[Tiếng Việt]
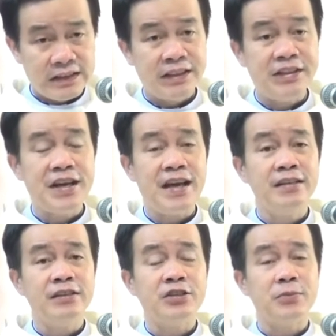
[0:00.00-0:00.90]
Thứ
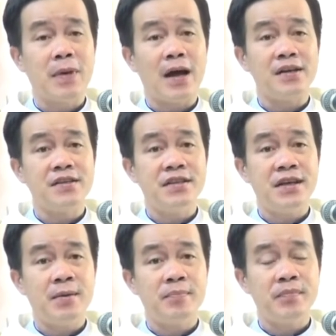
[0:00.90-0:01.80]
đến, thưa ông bà anh chị
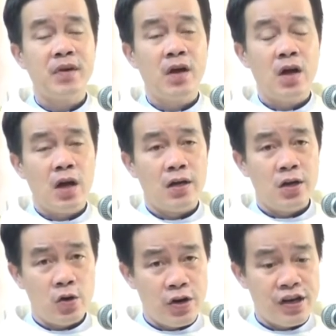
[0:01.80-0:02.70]
em,
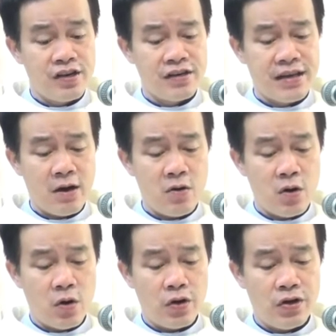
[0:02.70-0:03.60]
noi gương giáo
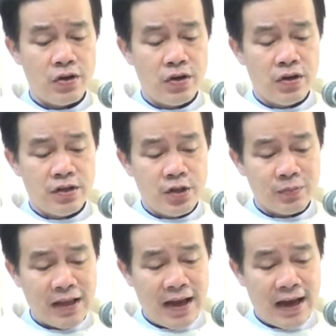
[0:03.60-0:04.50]
hội,
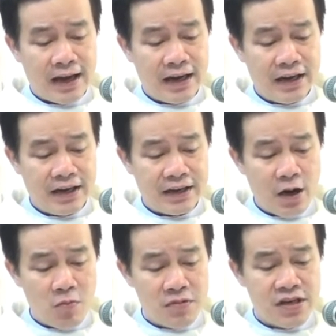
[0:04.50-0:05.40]
chúng ta hãy
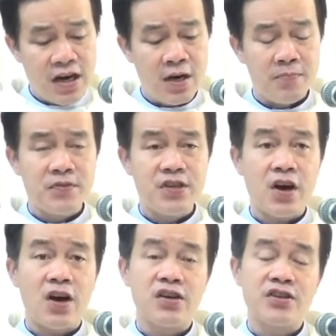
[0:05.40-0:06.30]
đóng góp
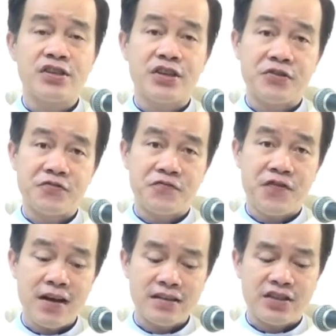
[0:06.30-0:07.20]
cho sự
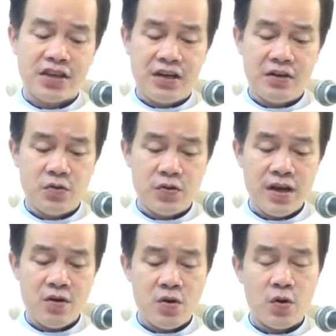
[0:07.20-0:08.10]
phát triển của
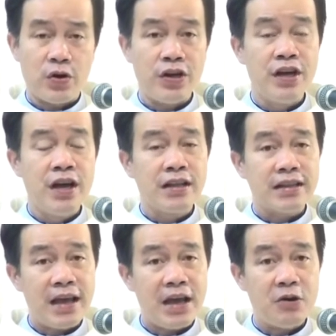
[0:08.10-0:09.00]
giáo hội
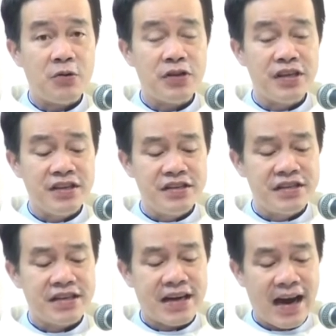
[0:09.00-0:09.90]
theo
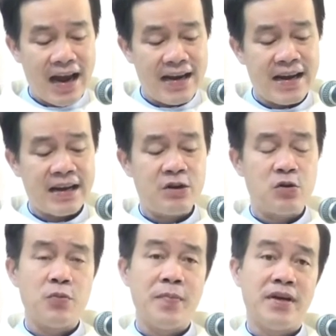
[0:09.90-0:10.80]
như khả năng
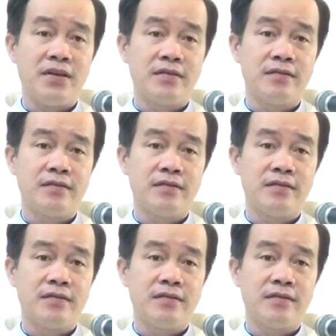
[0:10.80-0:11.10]
của mình.